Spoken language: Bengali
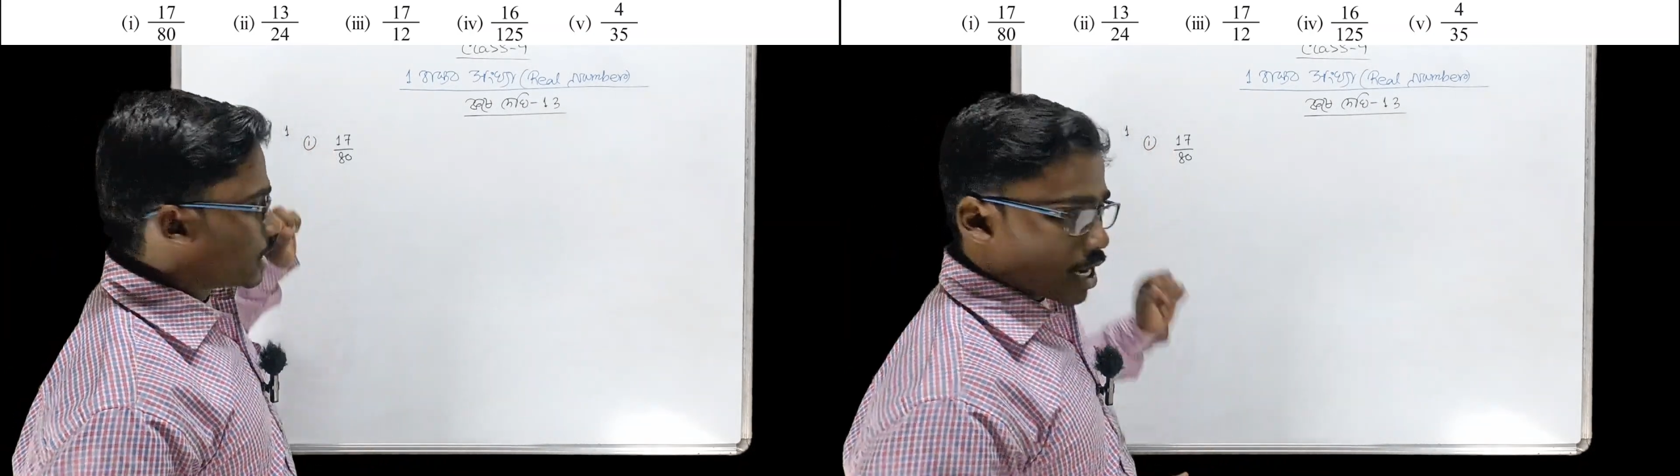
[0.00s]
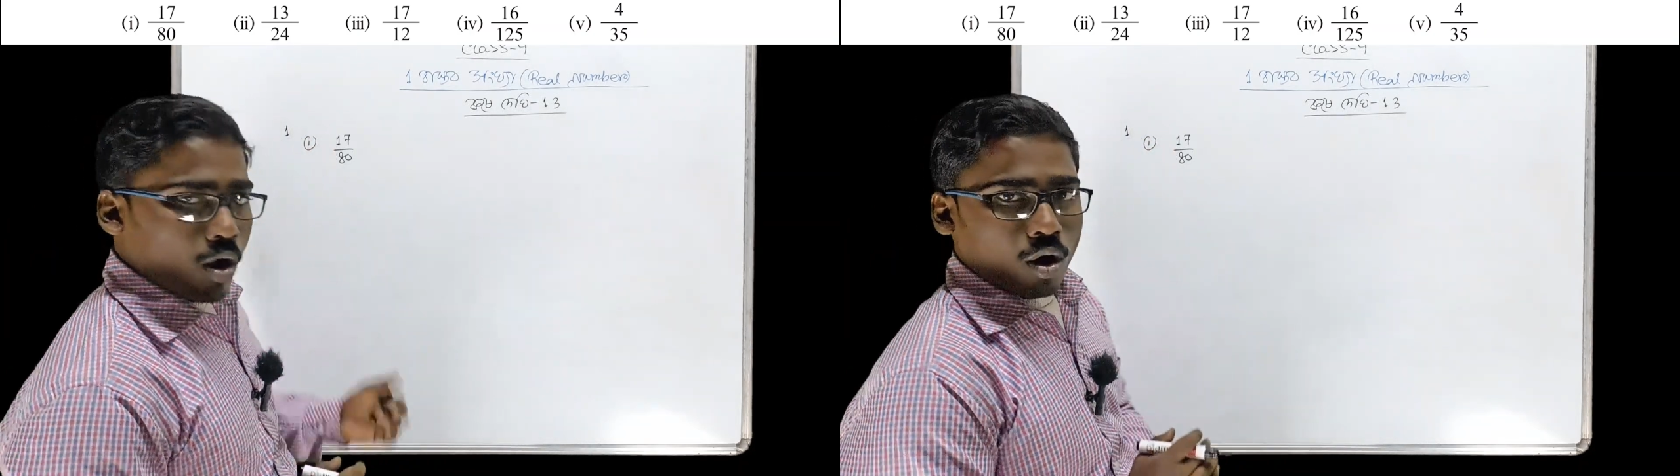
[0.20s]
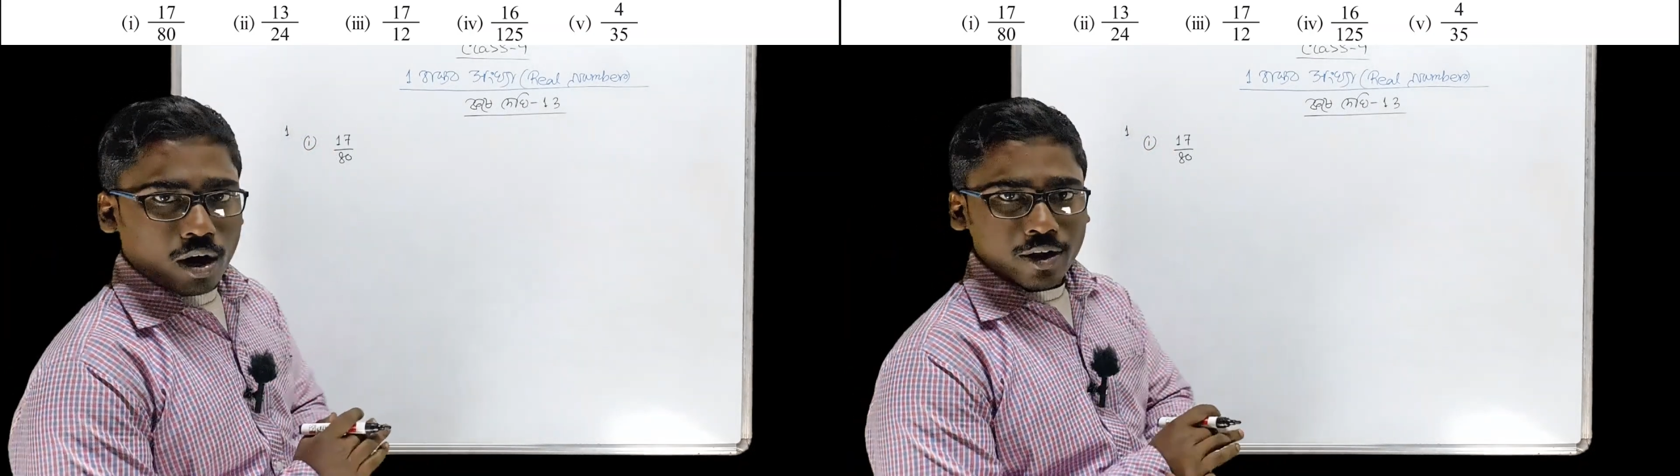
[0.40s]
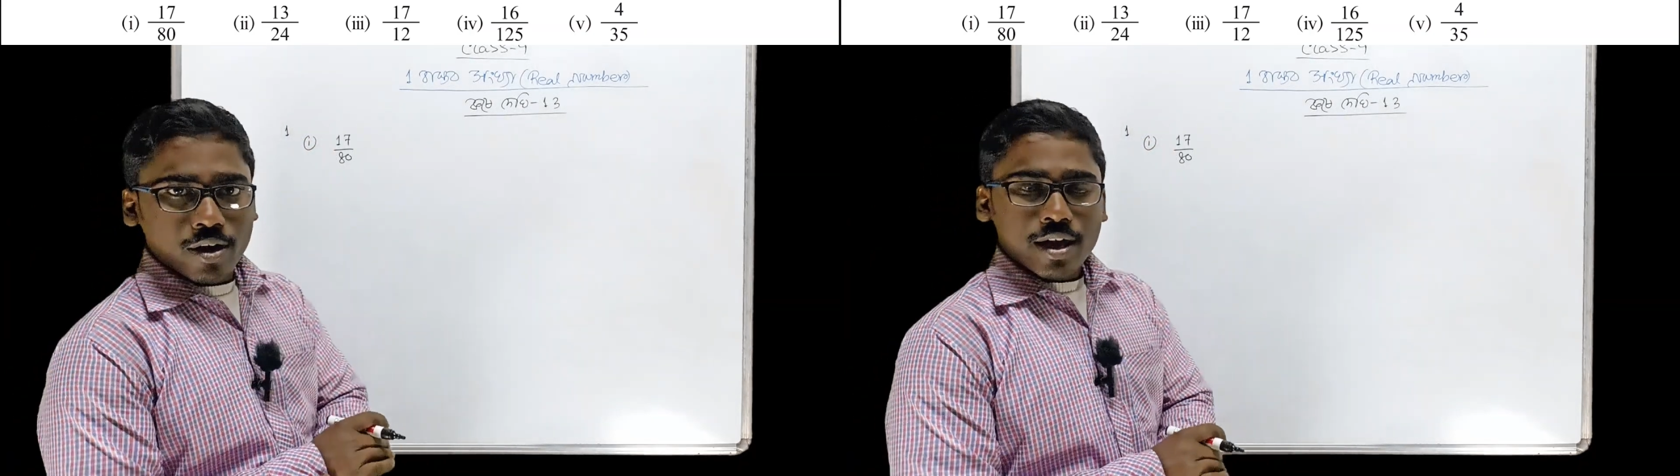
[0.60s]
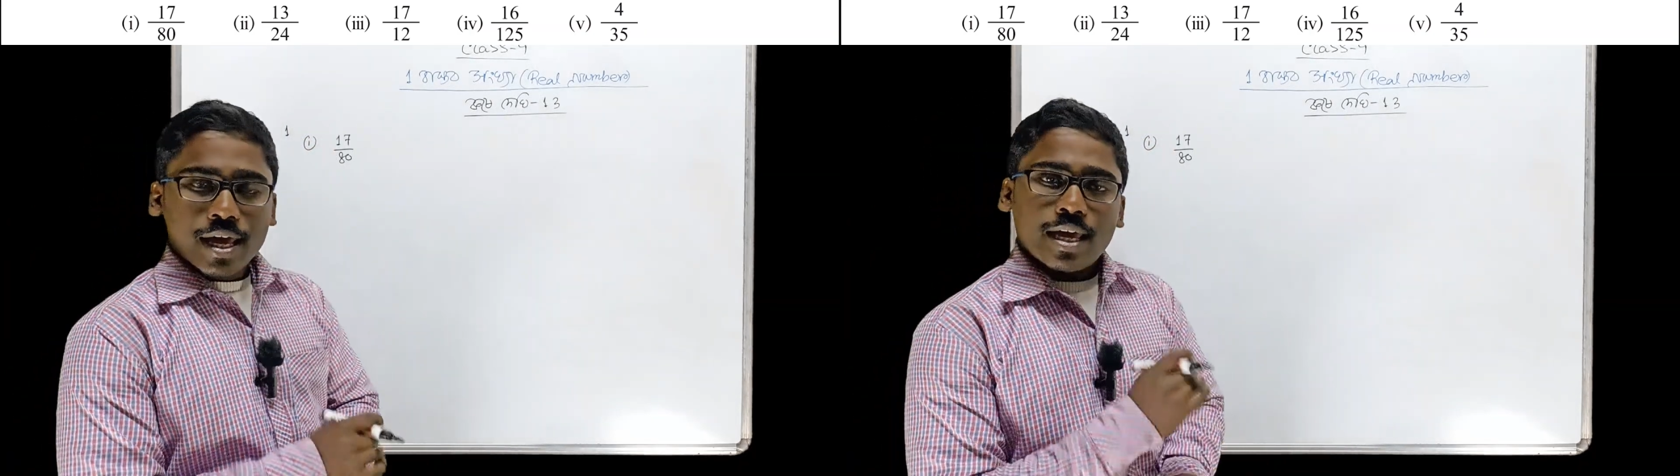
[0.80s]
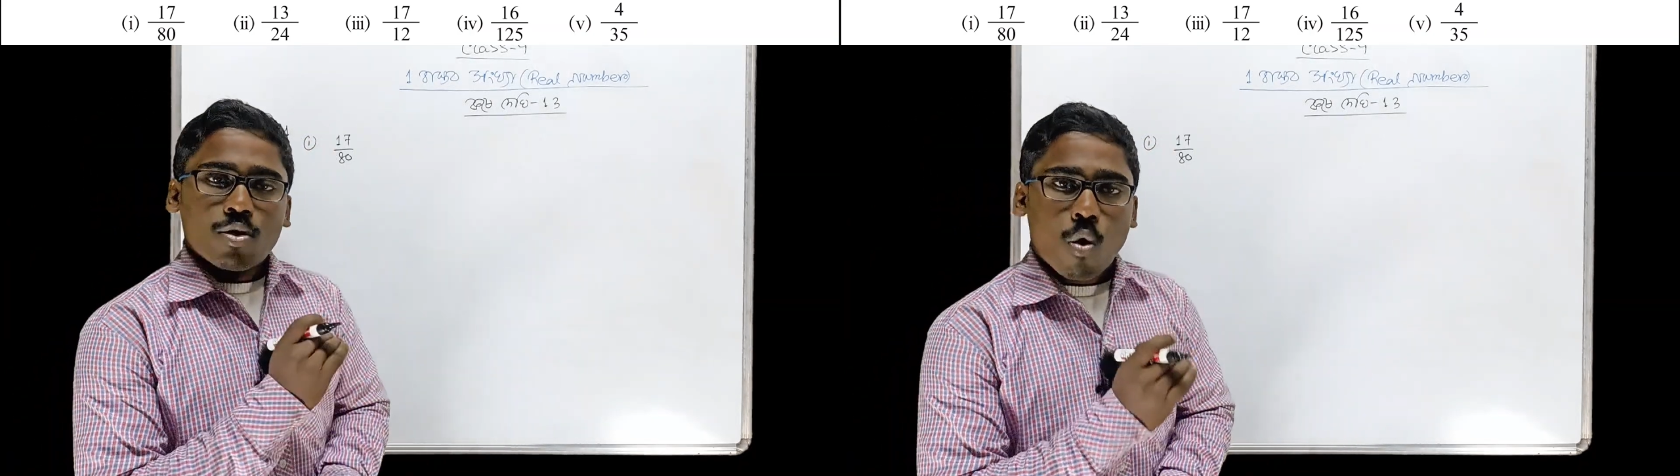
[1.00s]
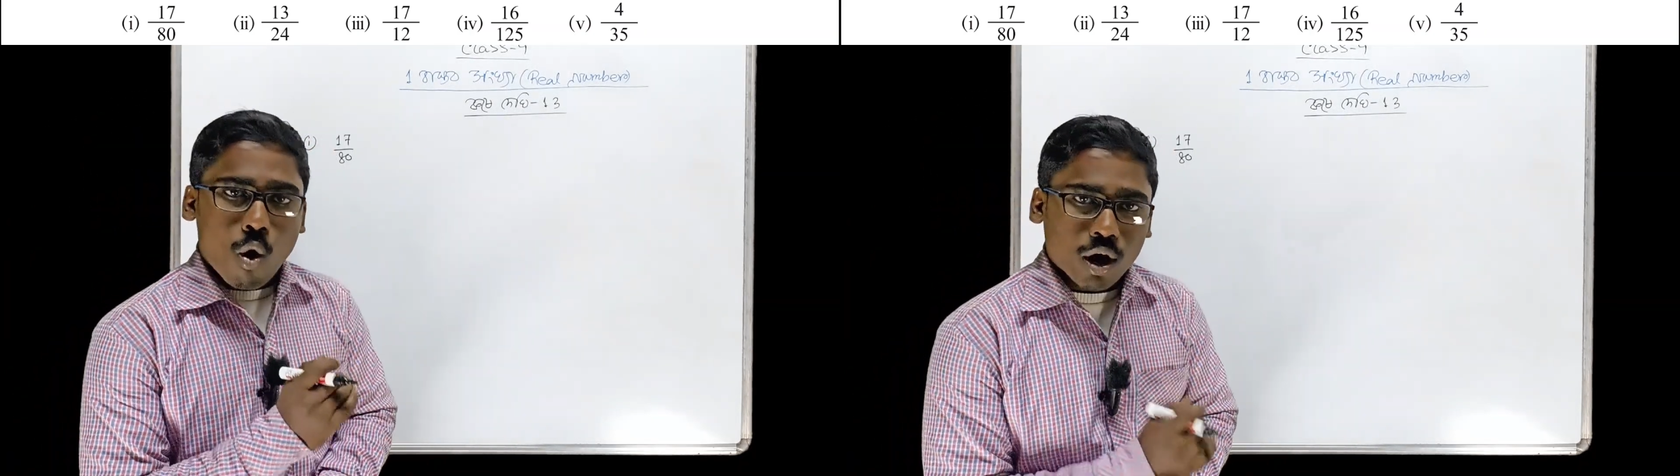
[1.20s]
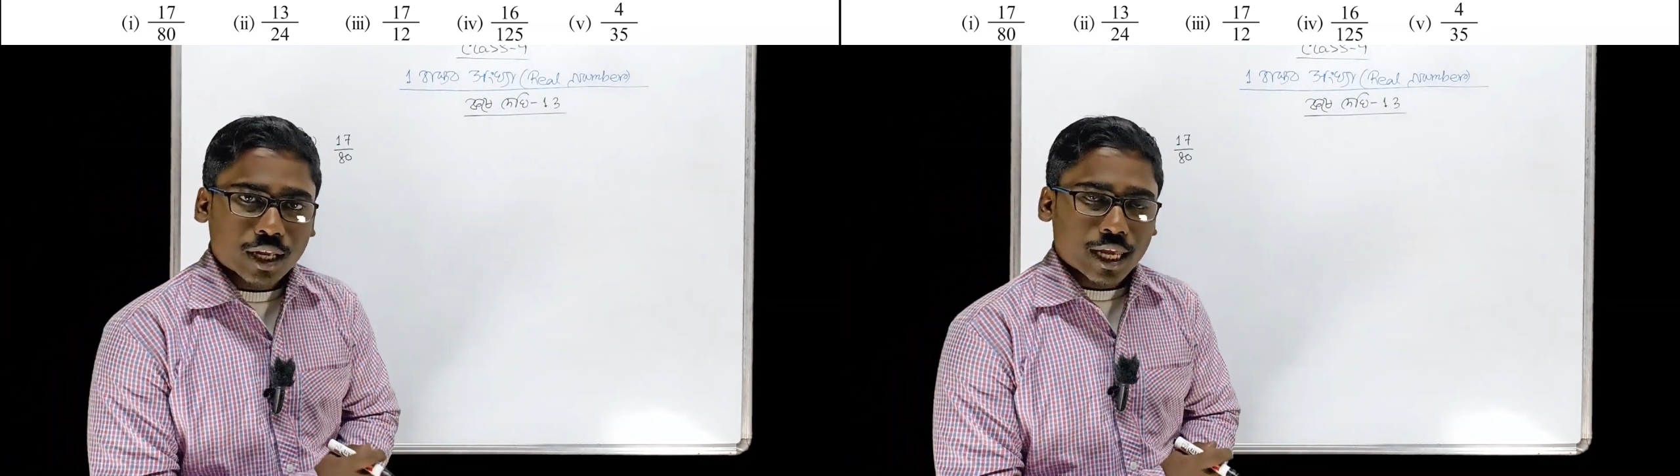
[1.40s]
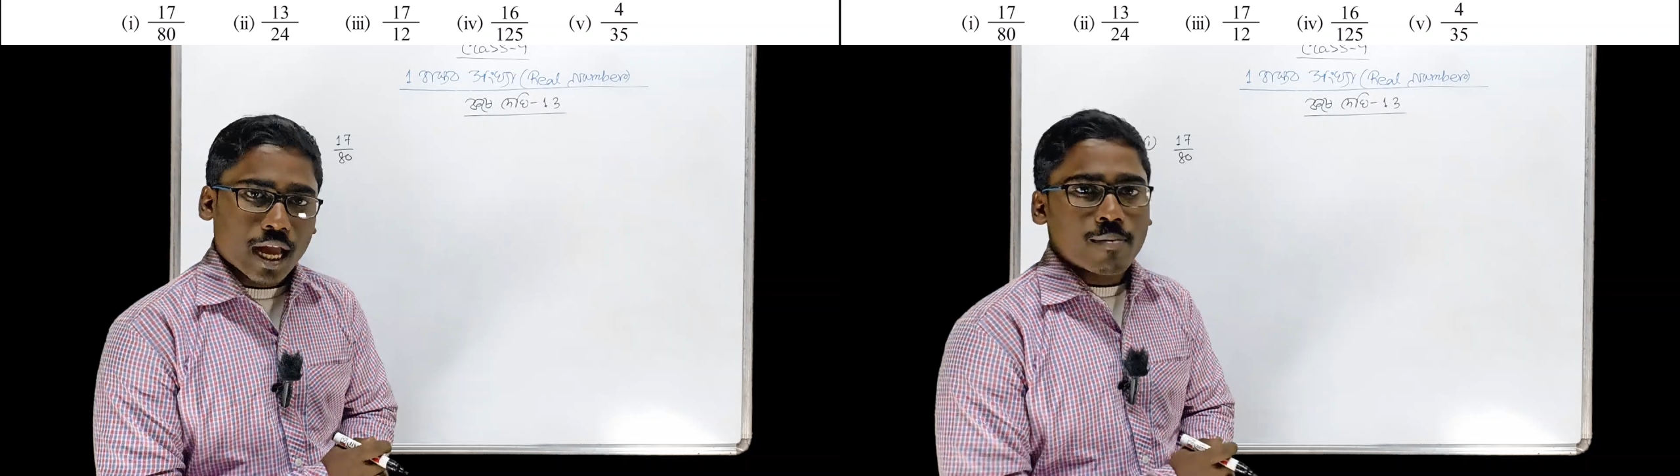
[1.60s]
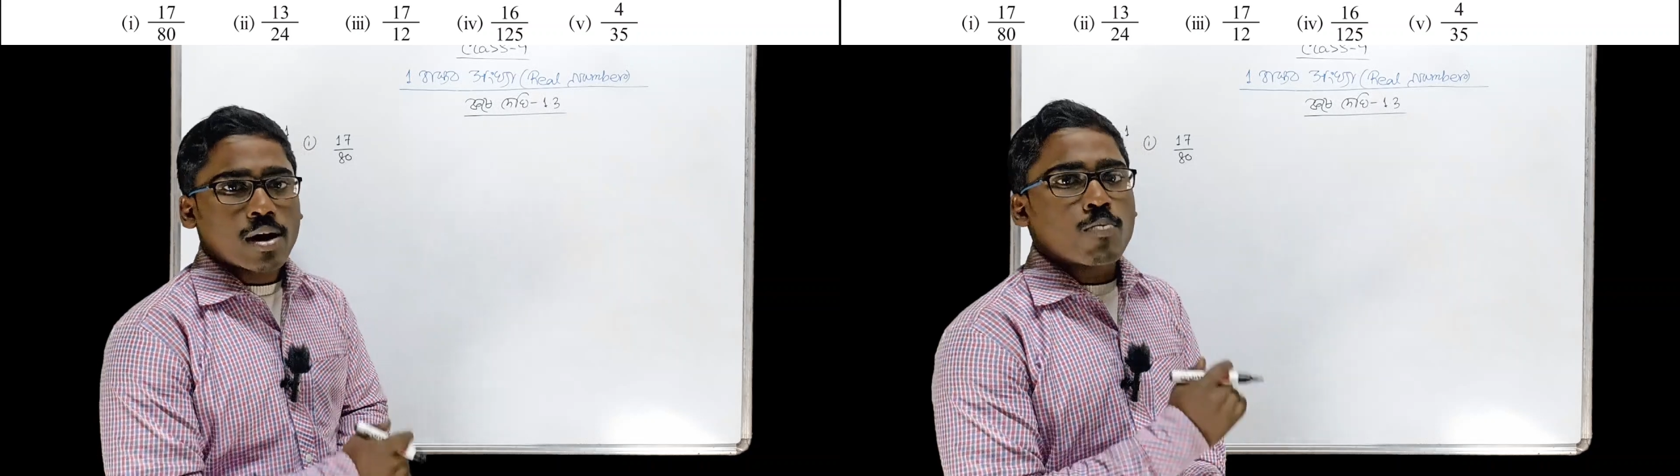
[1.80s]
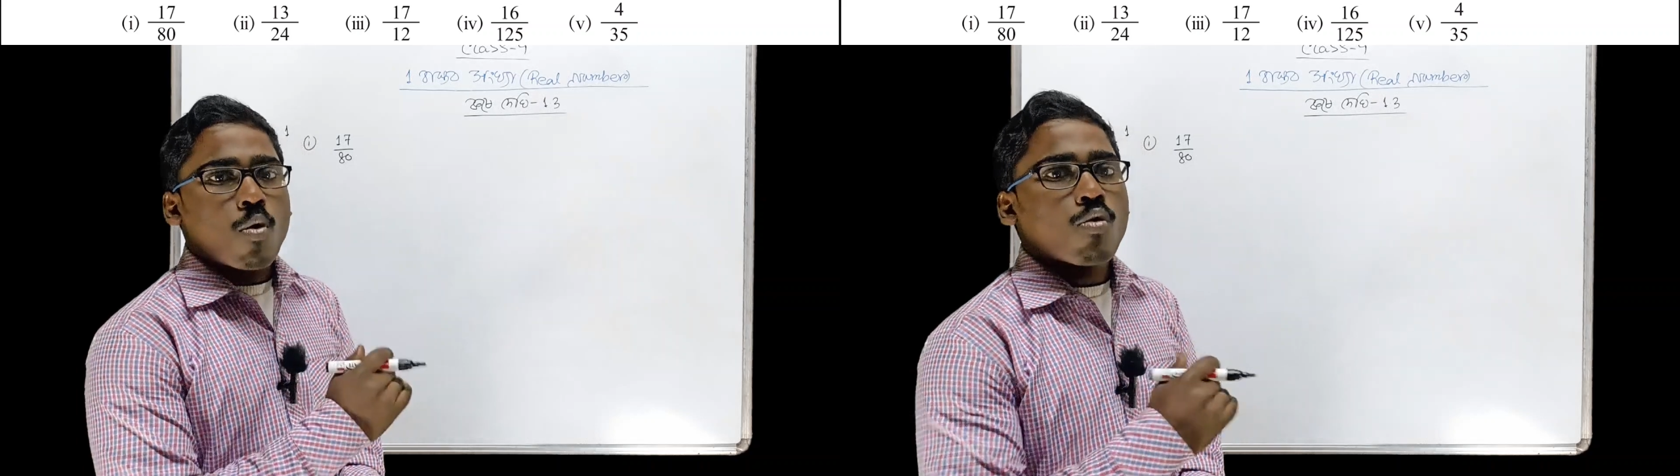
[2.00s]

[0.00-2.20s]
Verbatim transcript: নিচেরটা হর এই হরকে আমরা